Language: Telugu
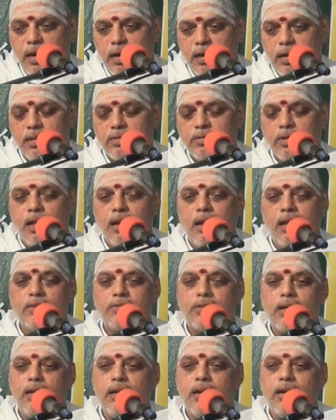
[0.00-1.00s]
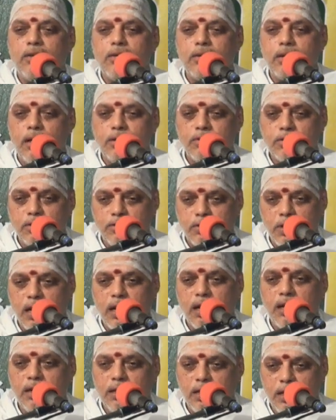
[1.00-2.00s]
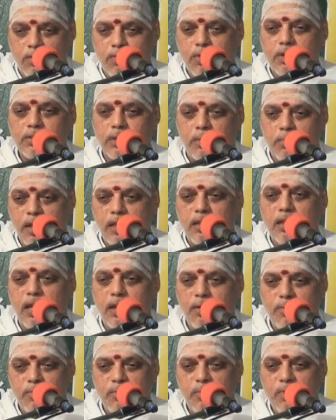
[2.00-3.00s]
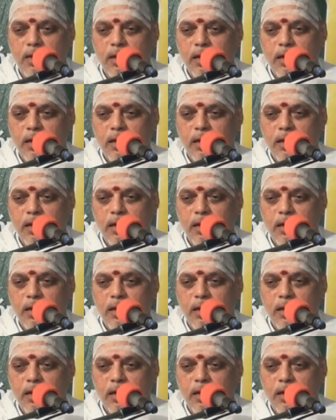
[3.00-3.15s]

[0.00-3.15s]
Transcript: అంటే చాలా సైలెంట్గా చేశారండి అని ఒక సమాధానం